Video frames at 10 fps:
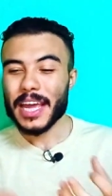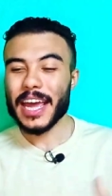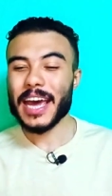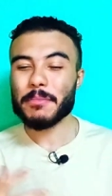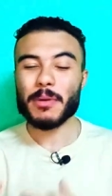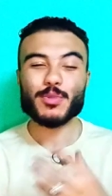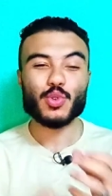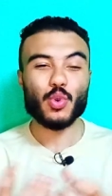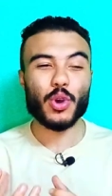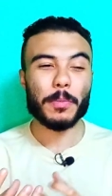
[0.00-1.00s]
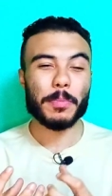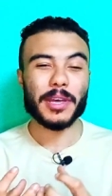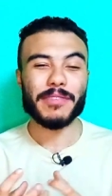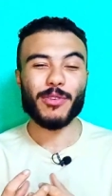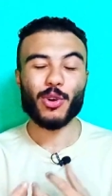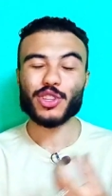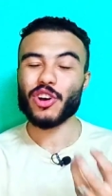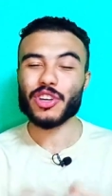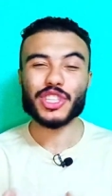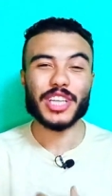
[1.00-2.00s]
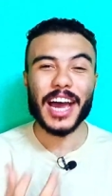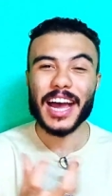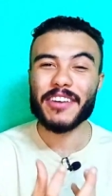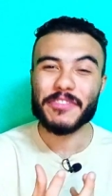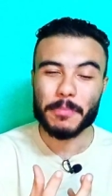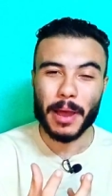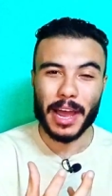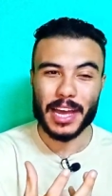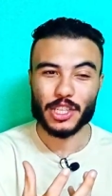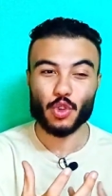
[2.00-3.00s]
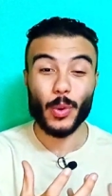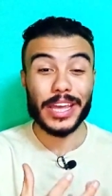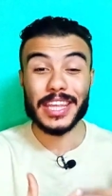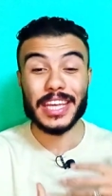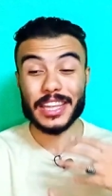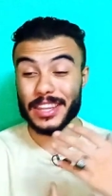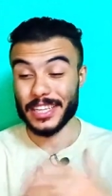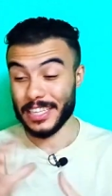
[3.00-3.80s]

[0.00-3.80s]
كان ممزوج بفقدان شغف مع شويه